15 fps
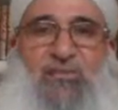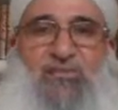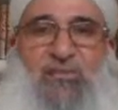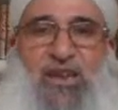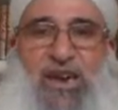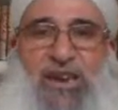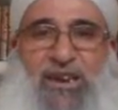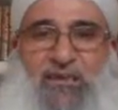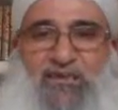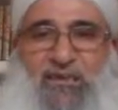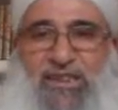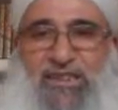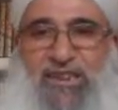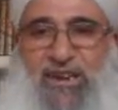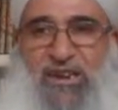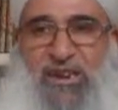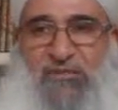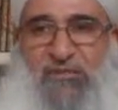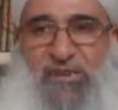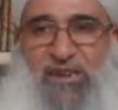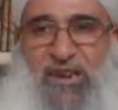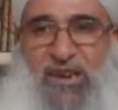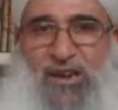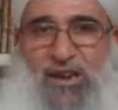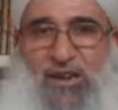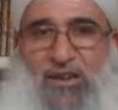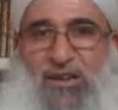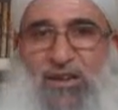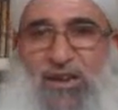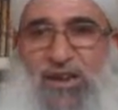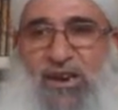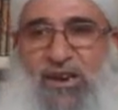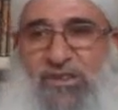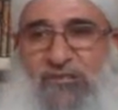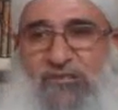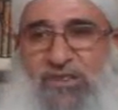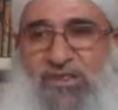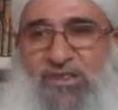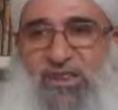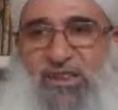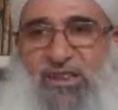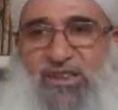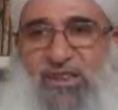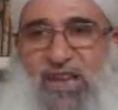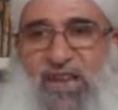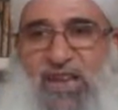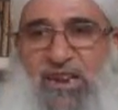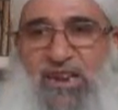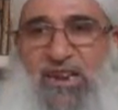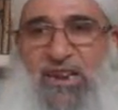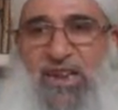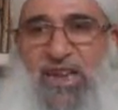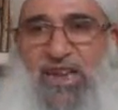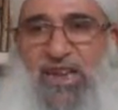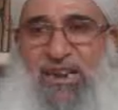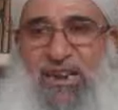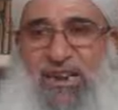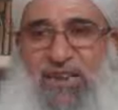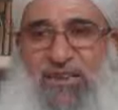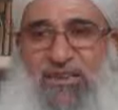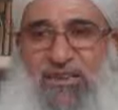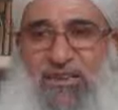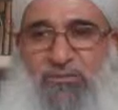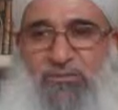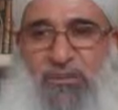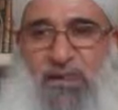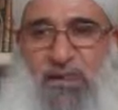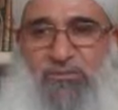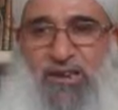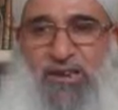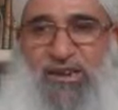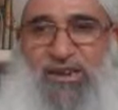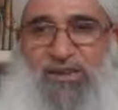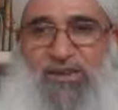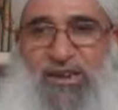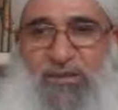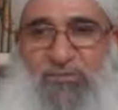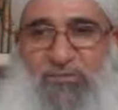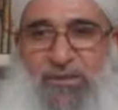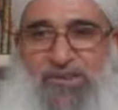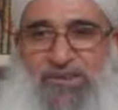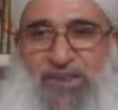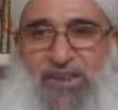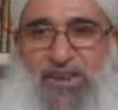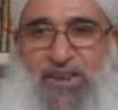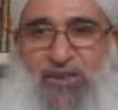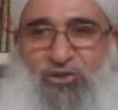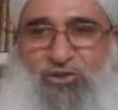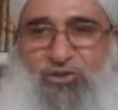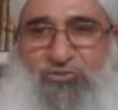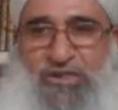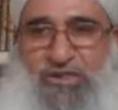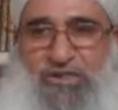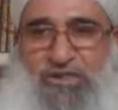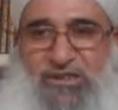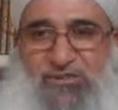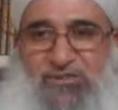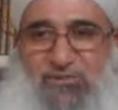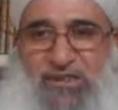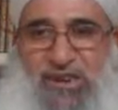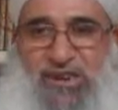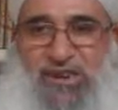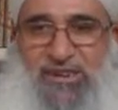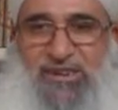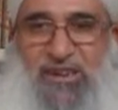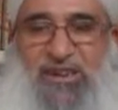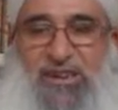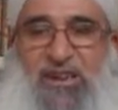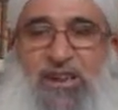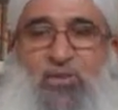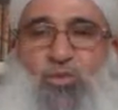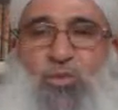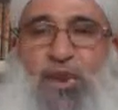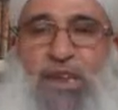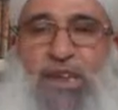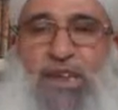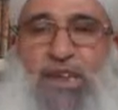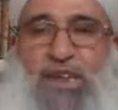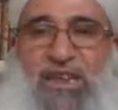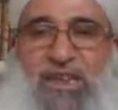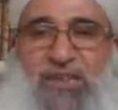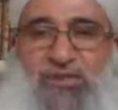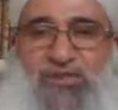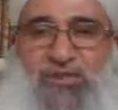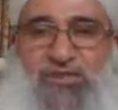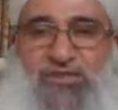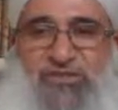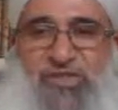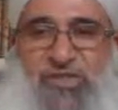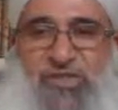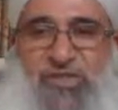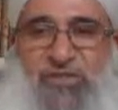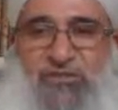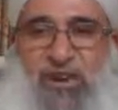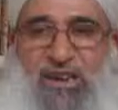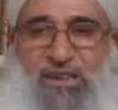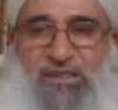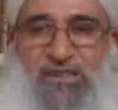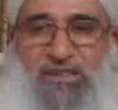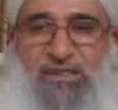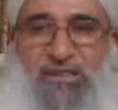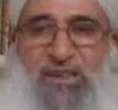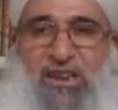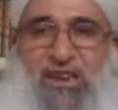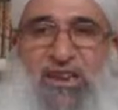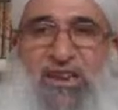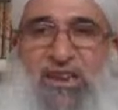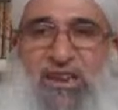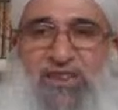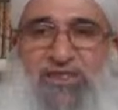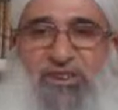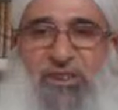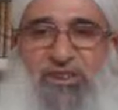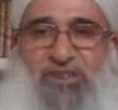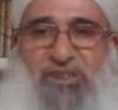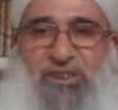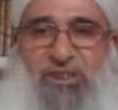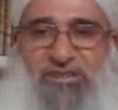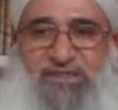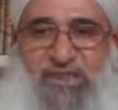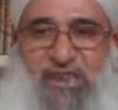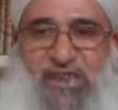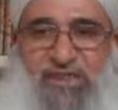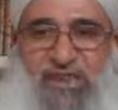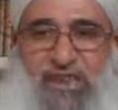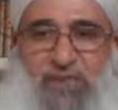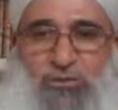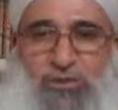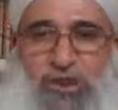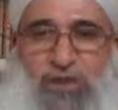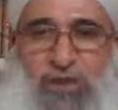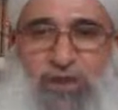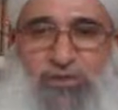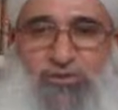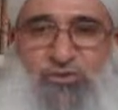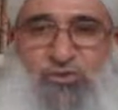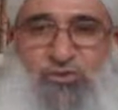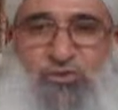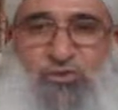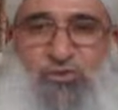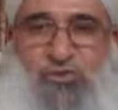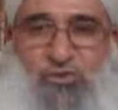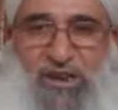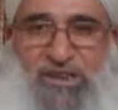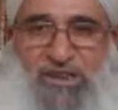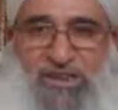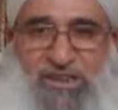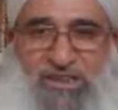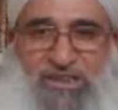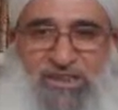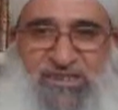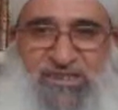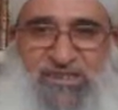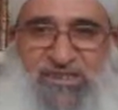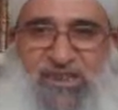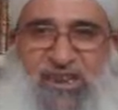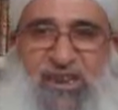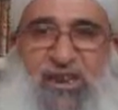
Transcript: bi arefete arafada Arafat'ta tehallele helal kırar bir amelin yapmasıyla ümretin ümrenin ve aleyhi onun üzerine vardır kada'u kaza eder vel hedyu kurban gerektirir.